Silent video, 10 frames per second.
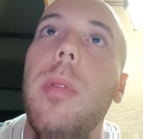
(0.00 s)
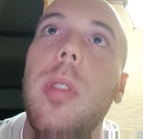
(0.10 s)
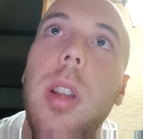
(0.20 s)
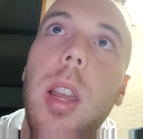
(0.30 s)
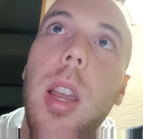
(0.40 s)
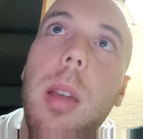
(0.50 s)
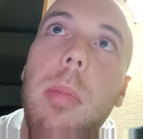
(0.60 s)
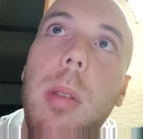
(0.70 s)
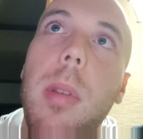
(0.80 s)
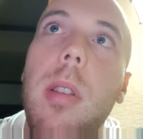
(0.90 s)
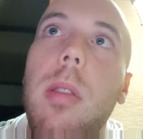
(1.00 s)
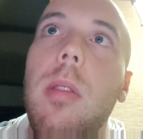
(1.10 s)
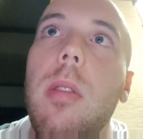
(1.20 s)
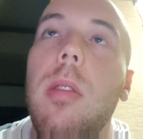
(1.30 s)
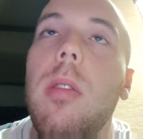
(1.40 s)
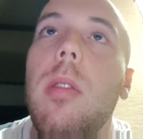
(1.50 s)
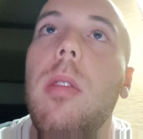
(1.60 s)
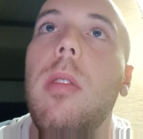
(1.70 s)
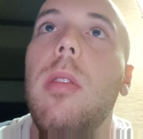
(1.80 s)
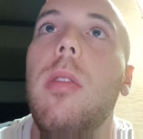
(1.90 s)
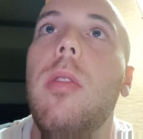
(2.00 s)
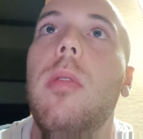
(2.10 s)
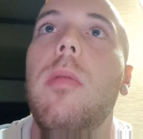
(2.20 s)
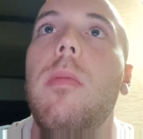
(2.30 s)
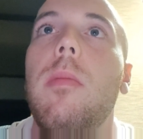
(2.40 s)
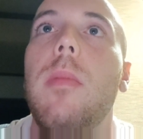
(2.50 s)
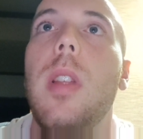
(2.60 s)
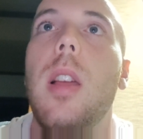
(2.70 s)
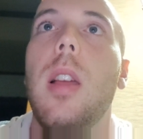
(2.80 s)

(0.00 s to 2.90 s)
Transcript: Porque primero, eh, mm,